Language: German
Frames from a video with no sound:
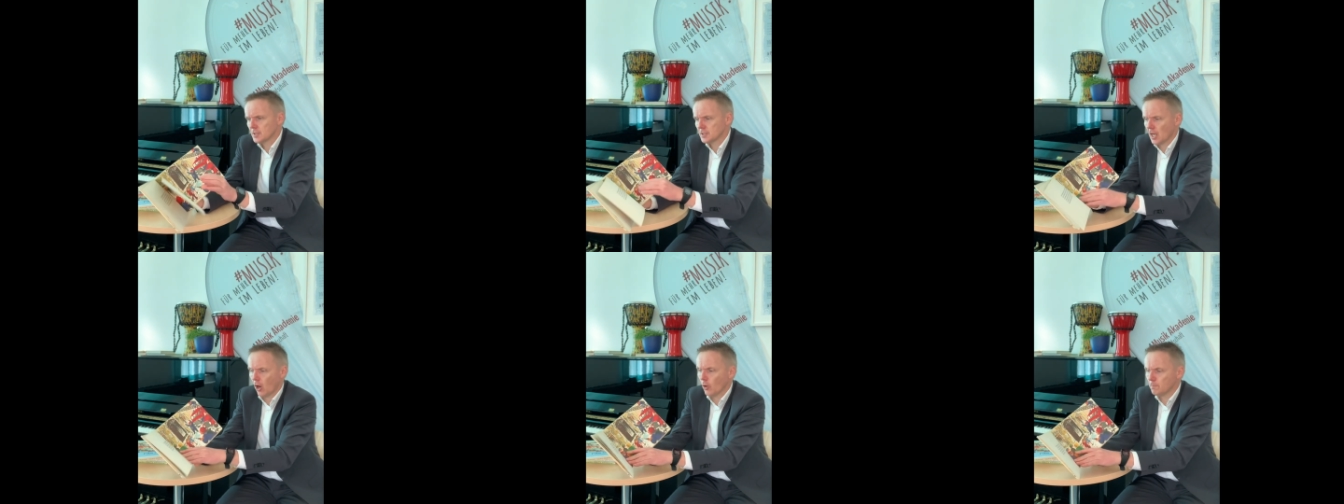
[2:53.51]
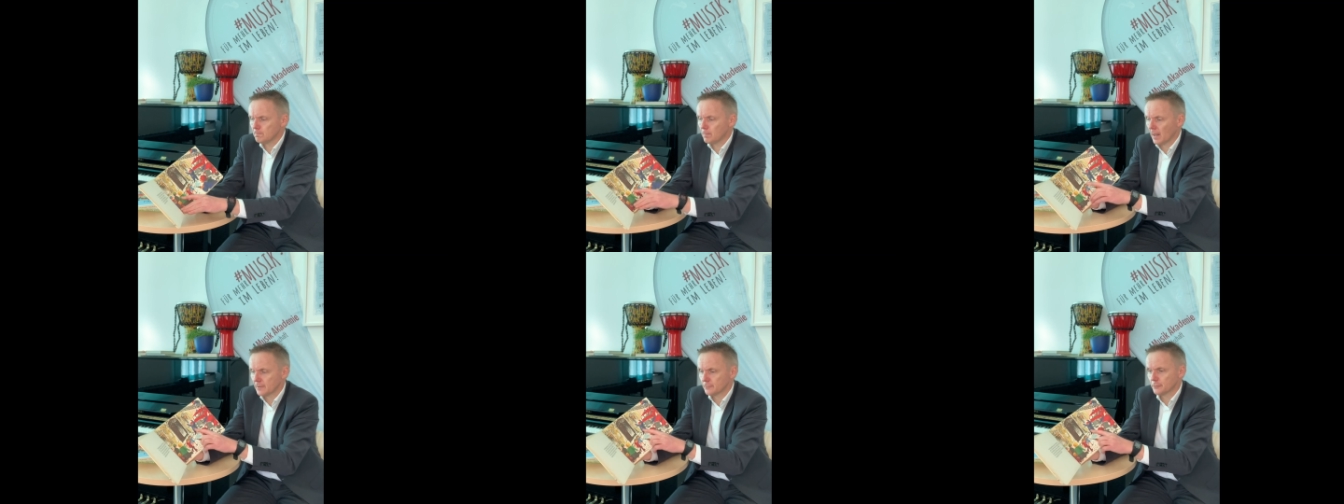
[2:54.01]
Der
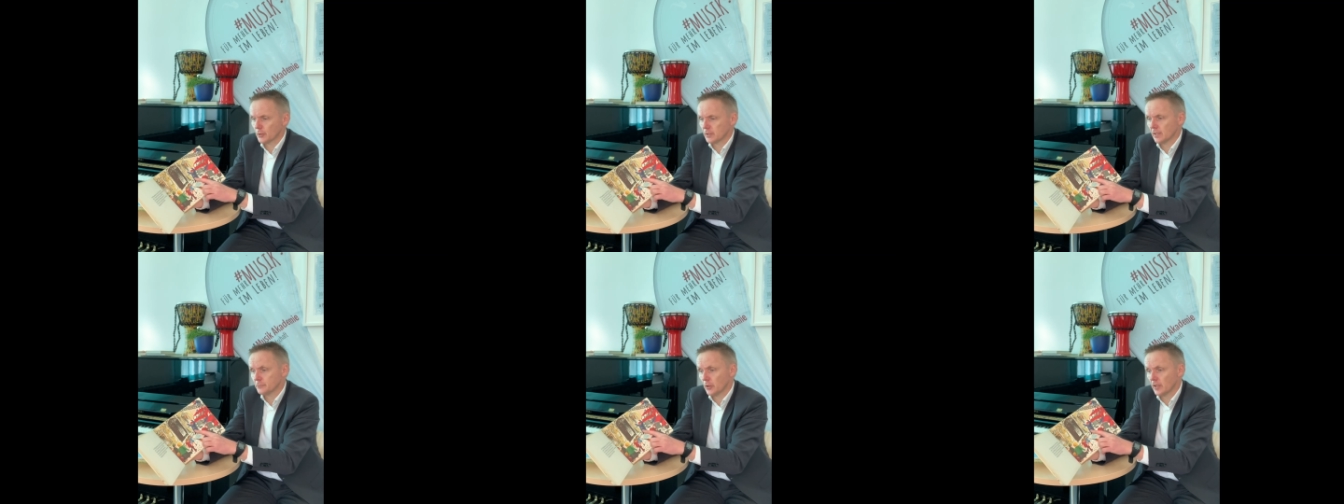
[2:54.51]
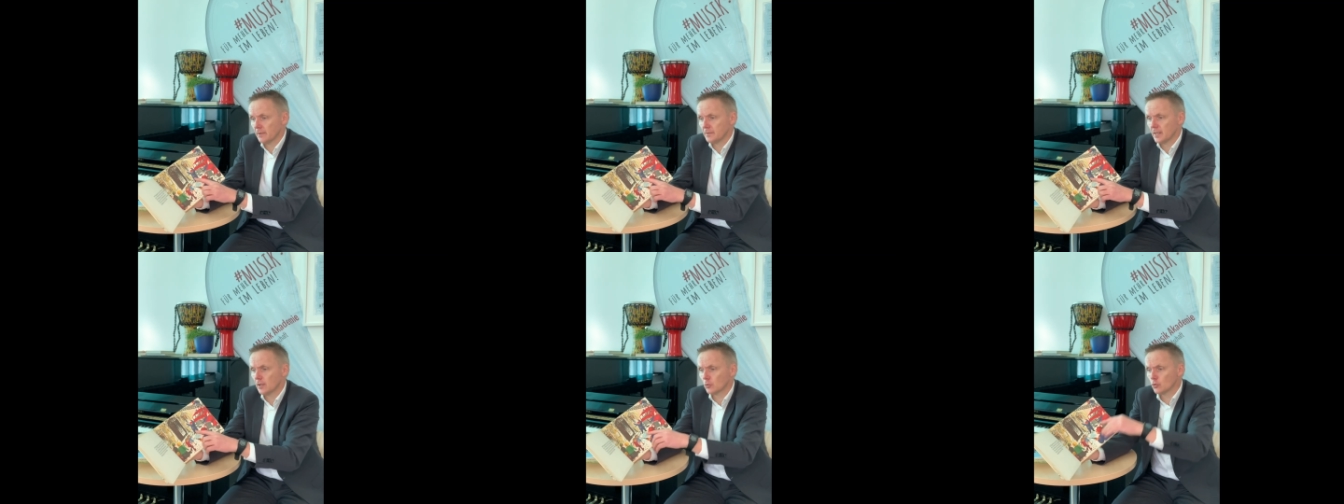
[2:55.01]
Hauptmann von der
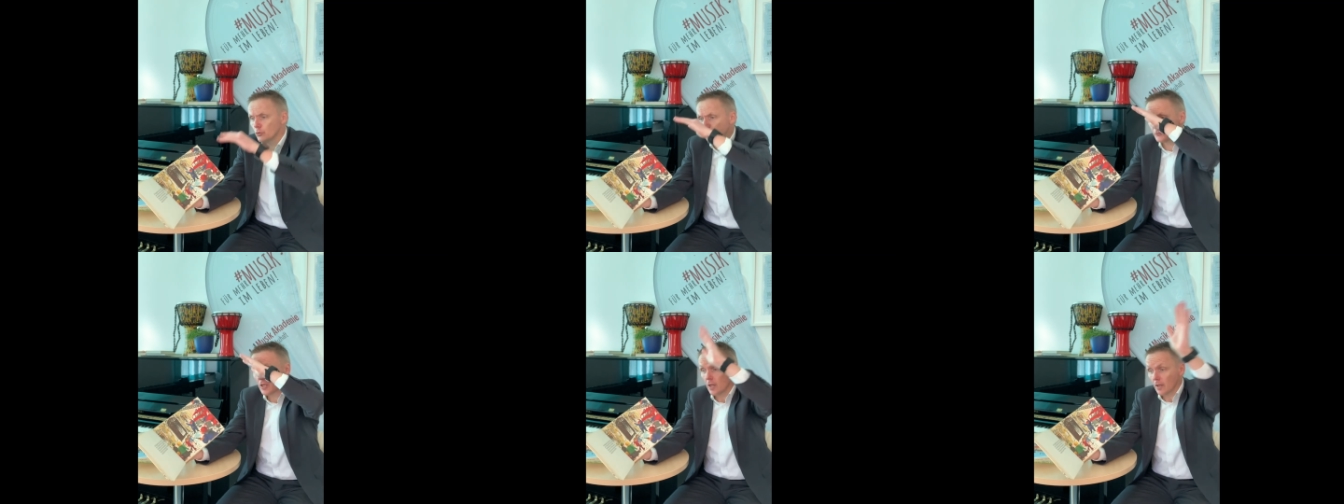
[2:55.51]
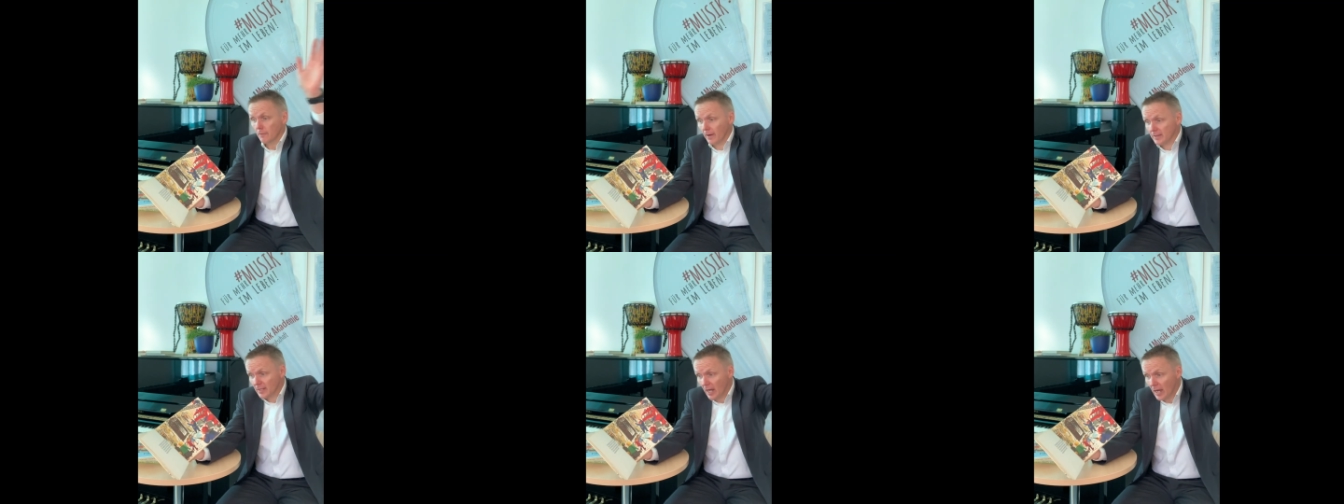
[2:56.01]
Feuerwehr ruft
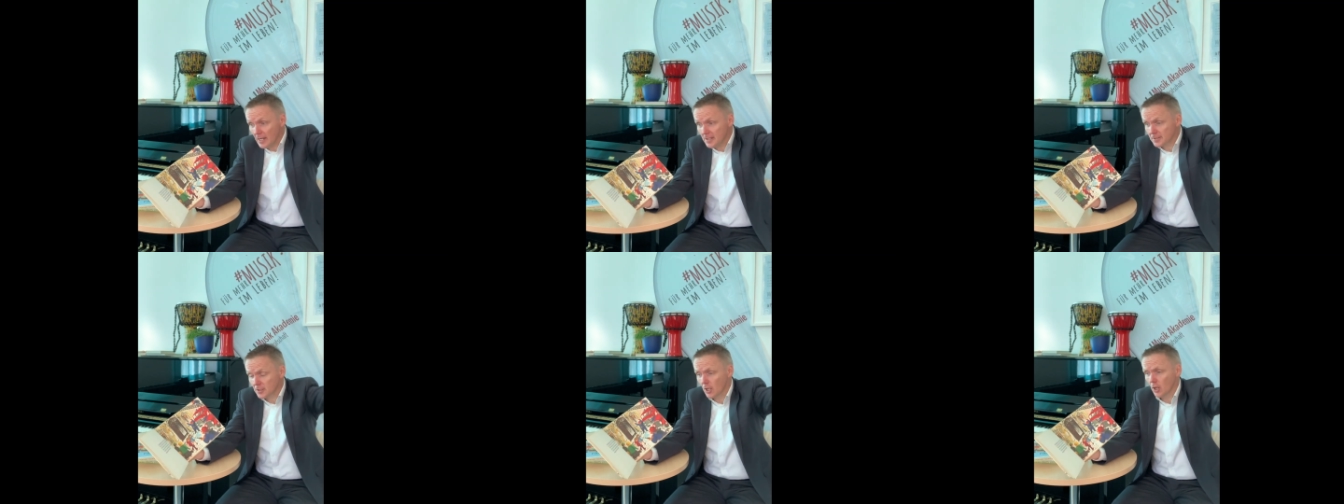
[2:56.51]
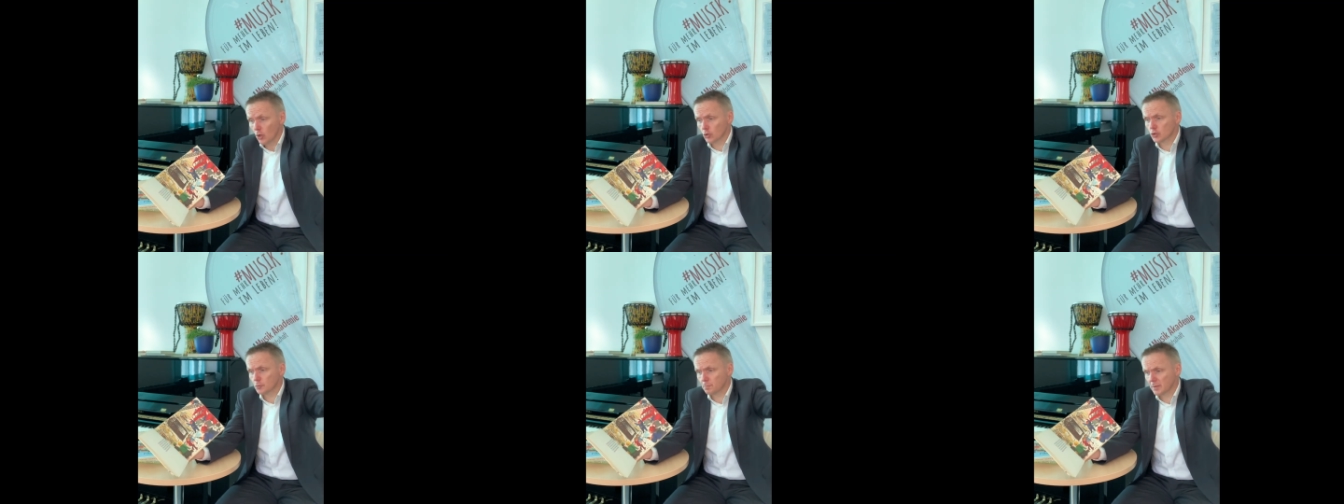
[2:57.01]
Wasser halt
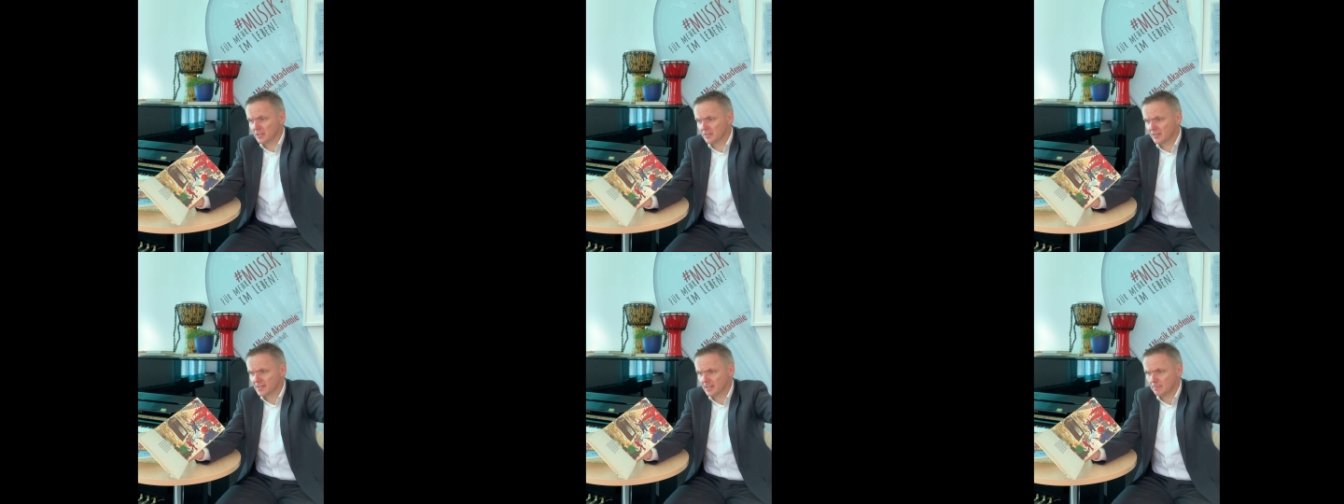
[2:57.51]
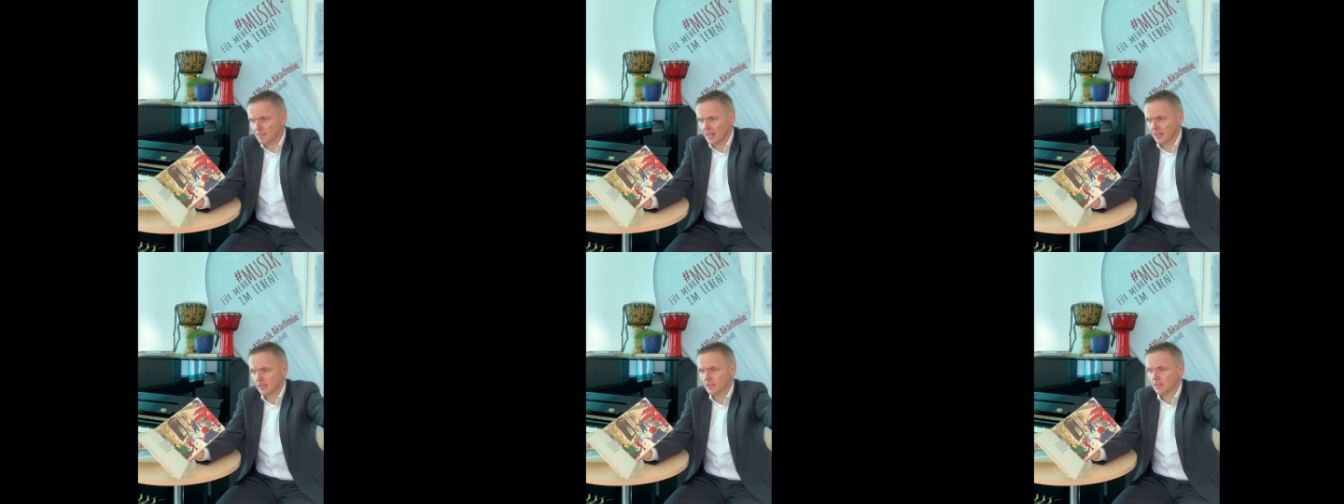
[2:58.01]
und spritzt nicht
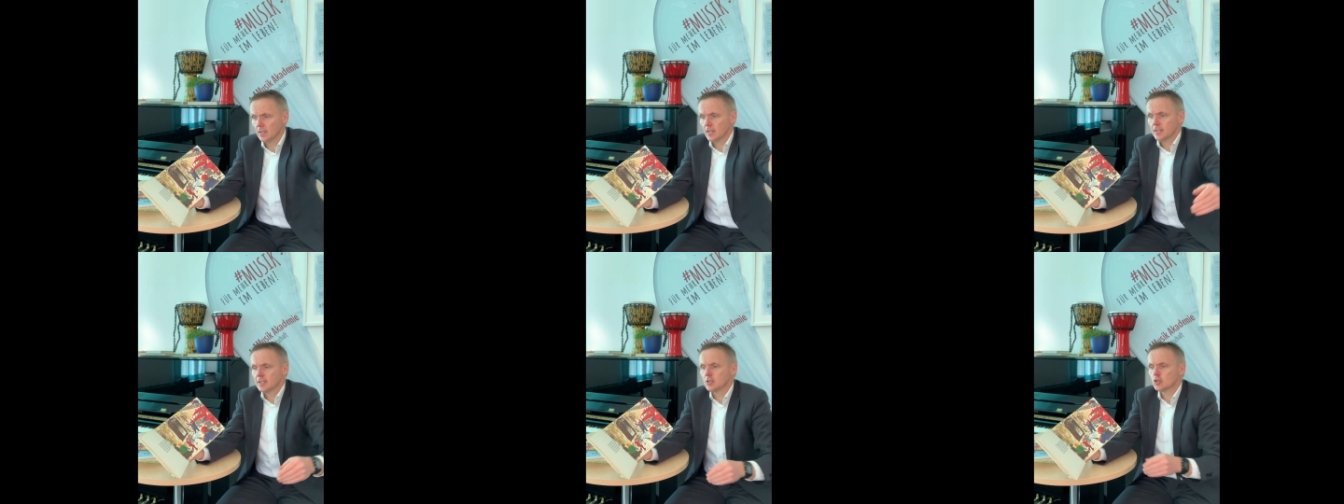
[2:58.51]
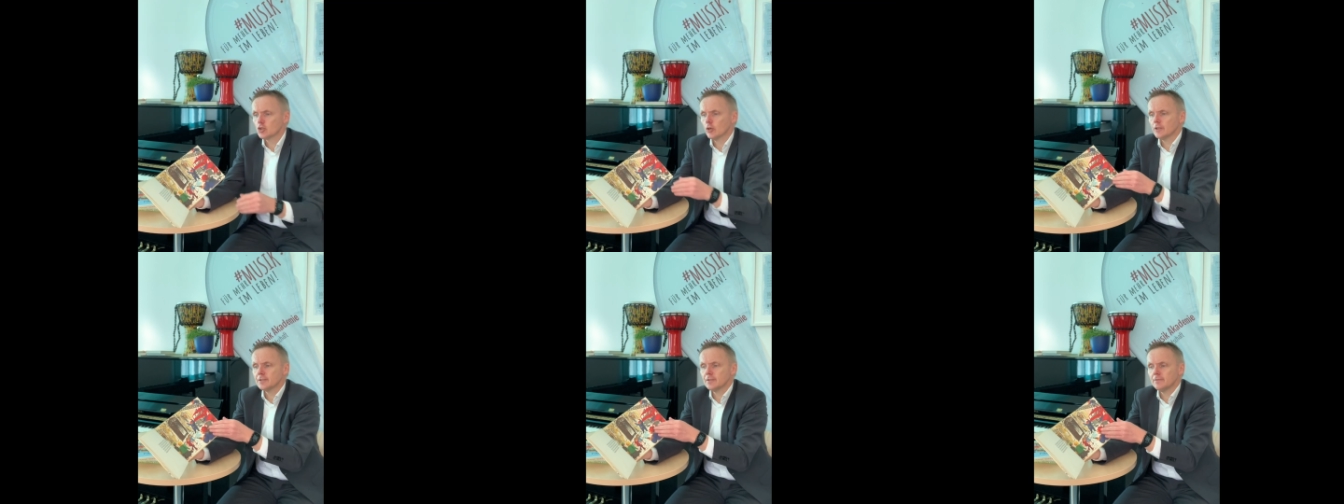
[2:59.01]
mehr. Die
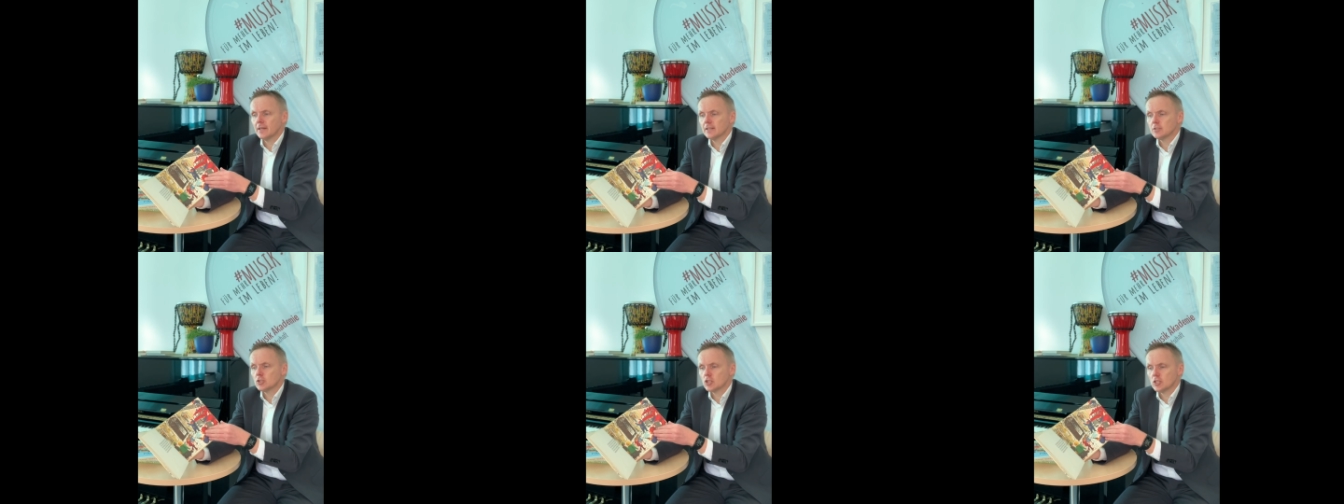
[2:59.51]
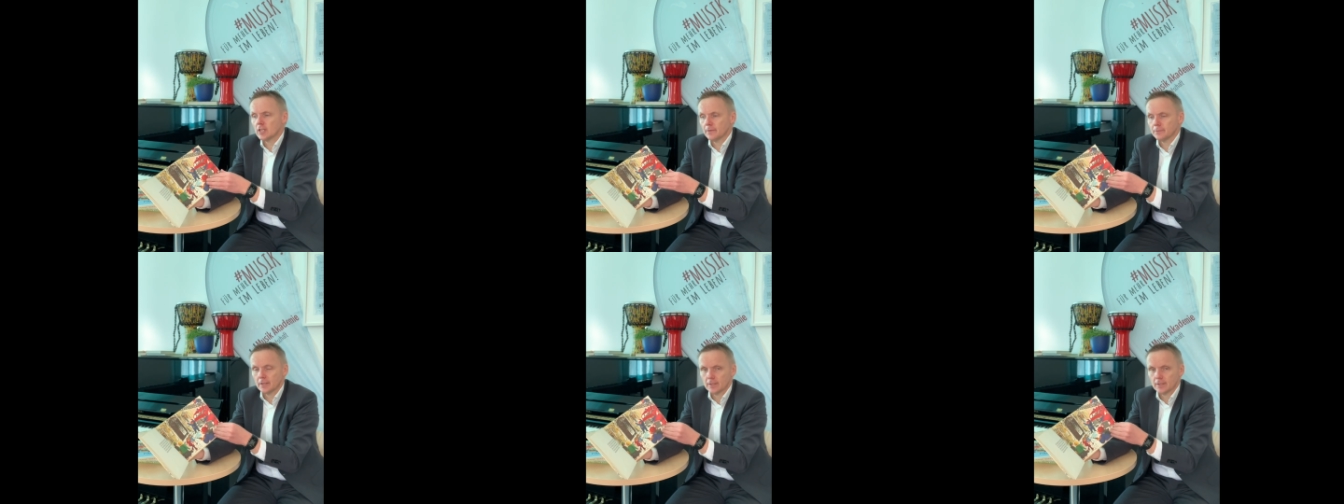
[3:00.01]
Schläuche werden schlaffer.